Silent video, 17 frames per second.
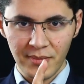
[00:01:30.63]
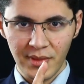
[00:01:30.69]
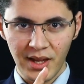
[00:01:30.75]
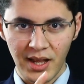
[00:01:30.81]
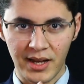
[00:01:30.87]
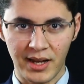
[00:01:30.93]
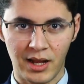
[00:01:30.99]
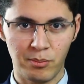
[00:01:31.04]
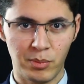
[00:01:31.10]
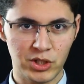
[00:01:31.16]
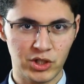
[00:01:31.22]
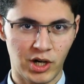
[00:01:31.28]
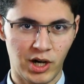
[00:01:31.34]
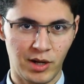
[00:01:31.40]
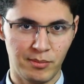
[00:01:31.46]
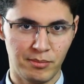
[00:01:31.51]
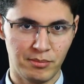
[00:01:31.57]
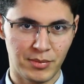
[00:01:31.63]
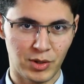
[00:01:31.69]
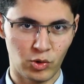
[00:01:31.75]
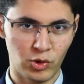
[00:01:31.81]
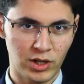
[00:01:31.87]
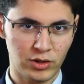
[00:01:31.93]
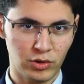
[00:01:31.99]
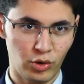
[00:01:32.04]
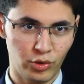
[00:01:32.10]
انا قاعد بشرح
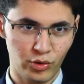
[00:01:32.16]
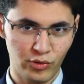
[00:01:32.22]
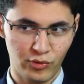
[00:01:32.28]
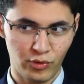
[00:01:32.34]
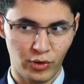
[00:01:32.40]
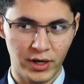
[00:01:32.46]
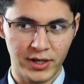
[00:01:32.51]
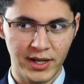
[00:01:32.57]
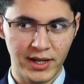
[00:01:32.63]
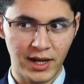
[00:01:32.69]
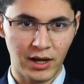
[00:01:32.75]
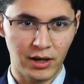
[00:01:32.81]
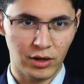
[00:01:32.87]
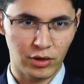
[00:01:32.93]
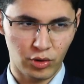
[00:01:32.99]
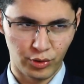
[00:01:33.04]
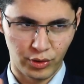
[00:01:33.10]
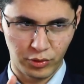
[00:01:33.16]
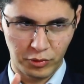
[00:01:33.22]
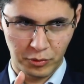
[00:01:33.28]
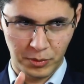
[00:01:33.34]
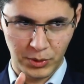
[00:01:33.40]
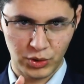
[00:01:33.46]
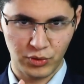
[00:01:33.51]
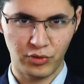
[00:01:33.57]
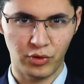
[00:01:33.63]
مدلولات الحروف وعناية على الكل
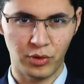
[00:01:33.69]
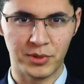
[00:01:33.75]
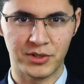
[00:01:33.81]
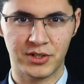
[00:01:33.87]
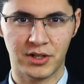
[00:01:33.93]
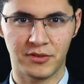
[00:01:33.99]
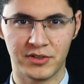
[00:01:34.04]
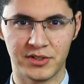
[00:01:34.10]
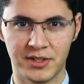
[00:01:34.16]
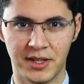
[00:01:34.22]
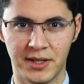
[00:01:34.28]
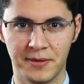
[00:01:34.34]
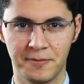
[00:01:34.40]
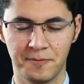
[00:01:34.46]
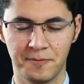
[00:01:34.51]
وبشوف هو بيتصرف ازاي